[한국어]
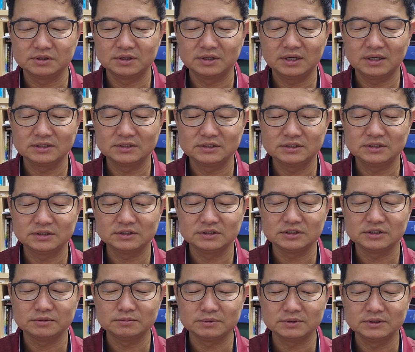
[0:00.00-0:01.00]
그가 지은
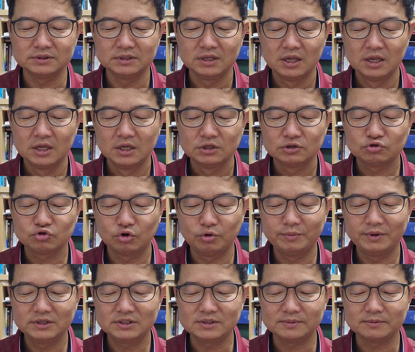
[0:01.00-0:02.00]
집은
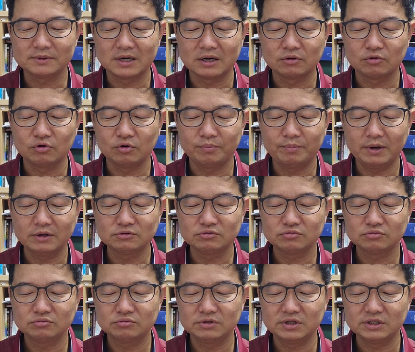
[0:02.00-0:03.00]
조매집 같고
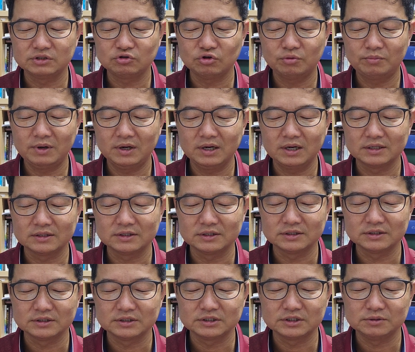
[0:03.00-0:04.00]
파수꾼의 초막
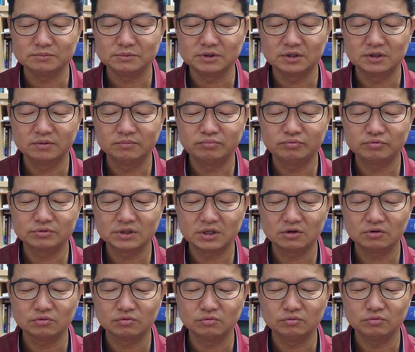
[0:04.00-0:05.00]
같을 것이며
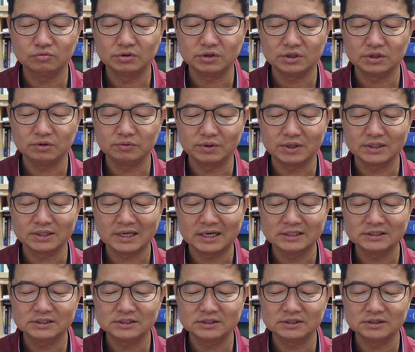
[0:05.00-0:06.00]
부자로 누우려니와
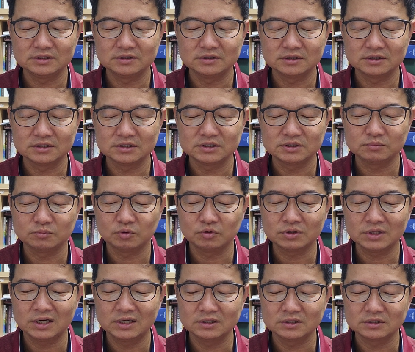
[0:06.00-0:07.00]
다시는 그렇지
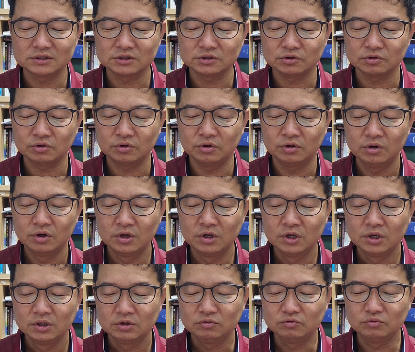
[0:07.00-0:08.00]
못할 것이요
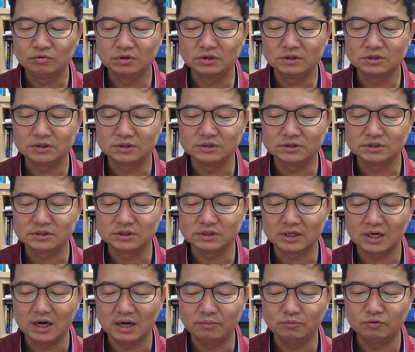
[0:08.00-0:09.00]
눈을 뜬
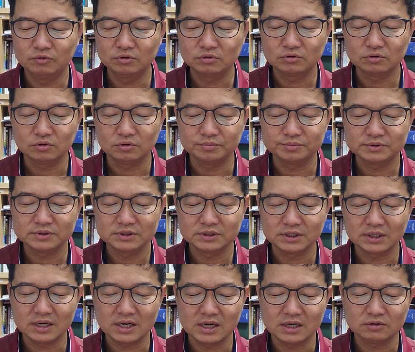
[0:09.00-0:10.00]
적 아무것도
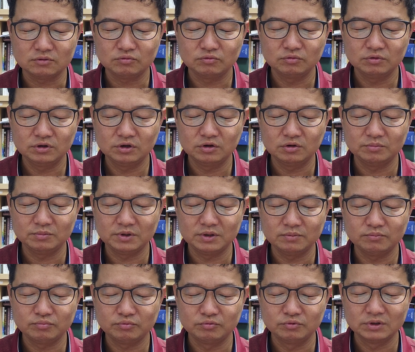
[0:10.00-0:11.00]
없으리라
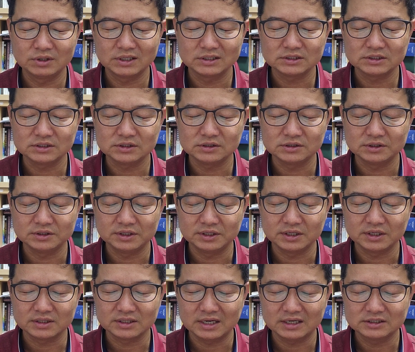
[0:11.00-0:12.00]
두려움이 불같이
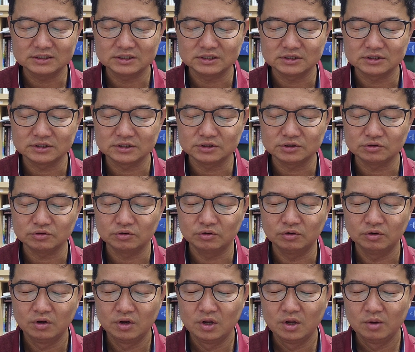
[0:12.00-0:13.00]
그에게 닥칠
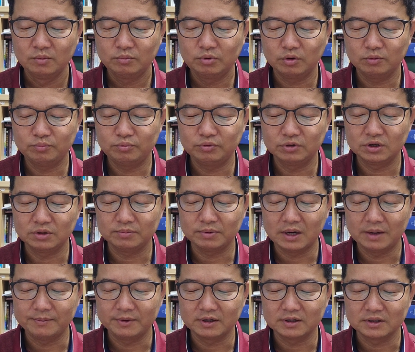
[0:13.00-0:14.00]
것이요 폭풍이
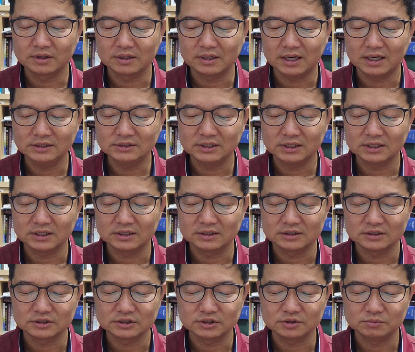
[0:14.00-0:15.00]
밤에 그를 앗아갈
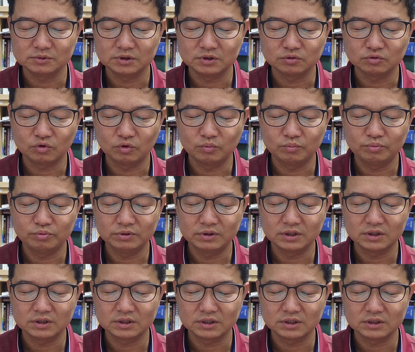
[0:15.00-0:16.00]
것이며
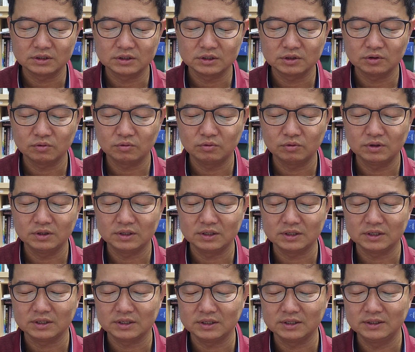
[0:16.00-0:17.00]
동풍이 그를 들어
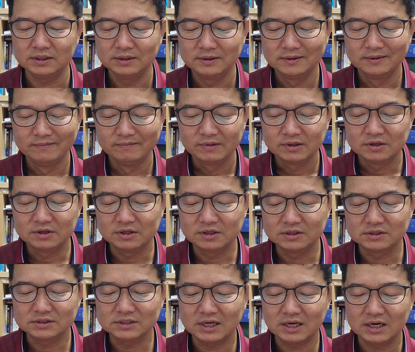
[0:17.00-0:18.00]
올리리니
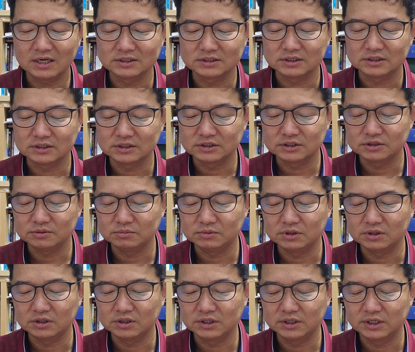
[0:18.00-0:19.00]
그는 사라질
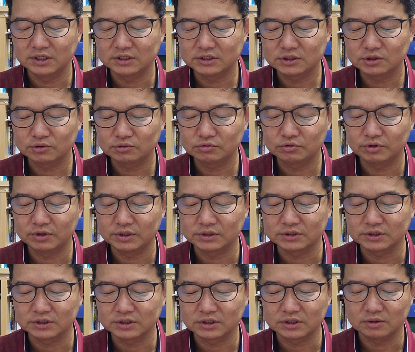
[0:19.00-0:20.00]
것이며 그의
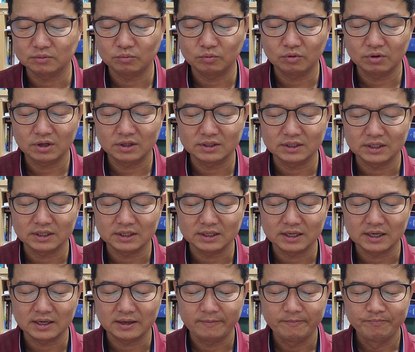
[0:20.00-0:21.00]
처소에서 그를
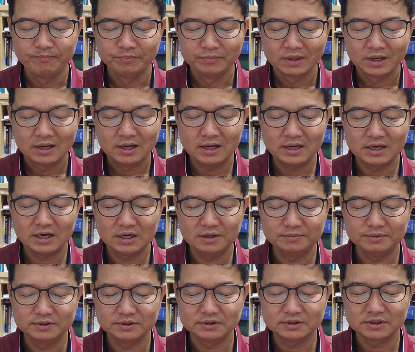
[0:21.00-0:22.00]
몰아내리라.
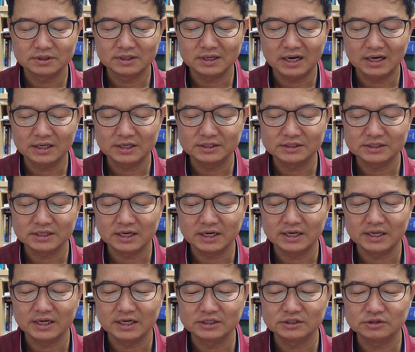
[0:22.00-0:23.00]
하나님은 그를 아끼지
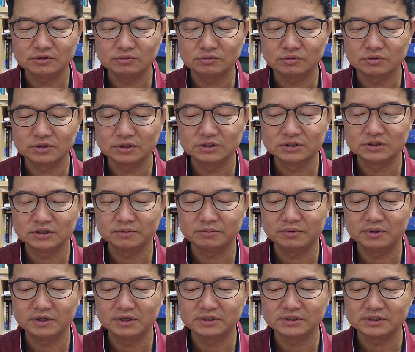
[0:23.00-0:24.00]
아니하시고 던져
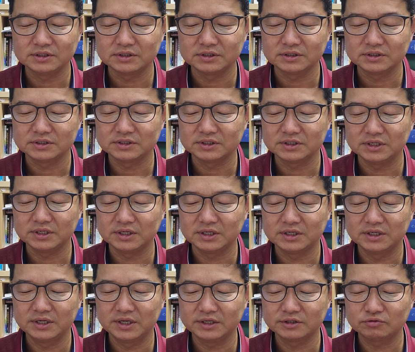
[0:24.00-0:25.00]
버리실 것이니
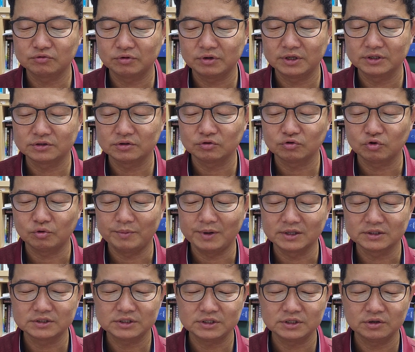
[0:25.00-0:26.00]
그의 손에서
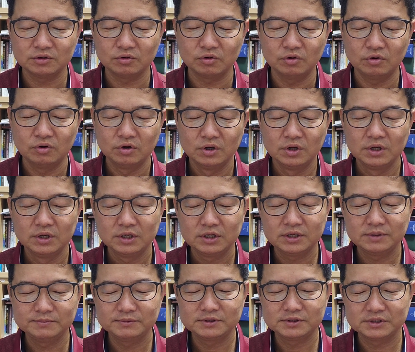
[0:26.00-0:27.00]
도망치려고
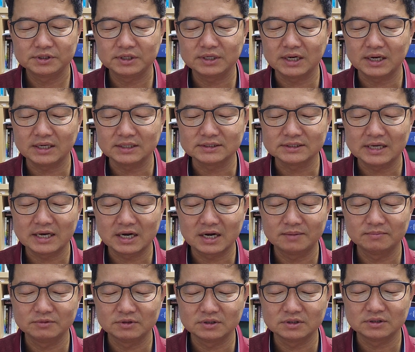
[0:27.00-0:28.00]
힘쓰리라.
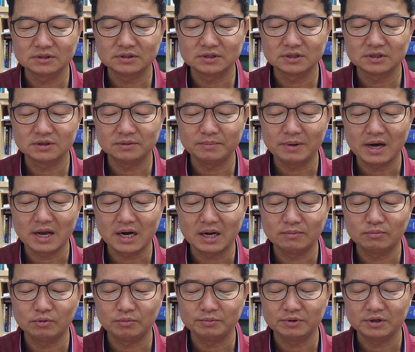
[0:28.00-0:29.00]
사람들은 그를
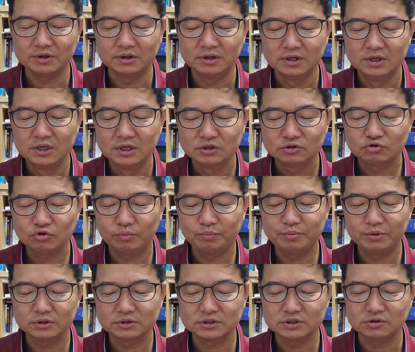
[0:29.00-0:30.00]
바라보며
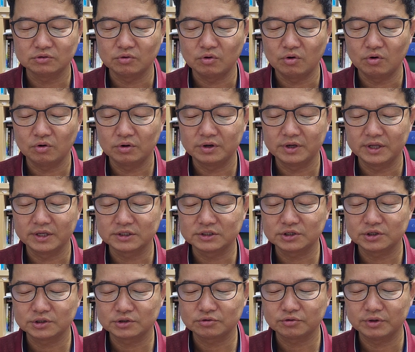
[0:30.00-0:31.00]
손뼉치고 그의
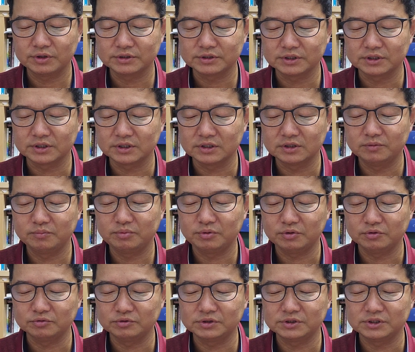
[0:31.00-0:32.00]
처소에서 그를
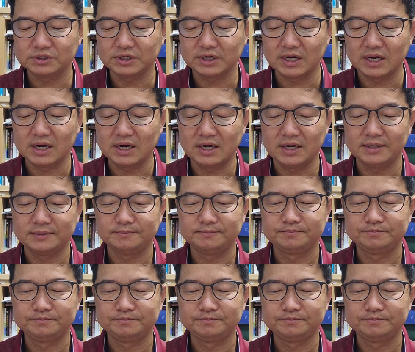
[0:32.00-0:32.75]
비웃으리라.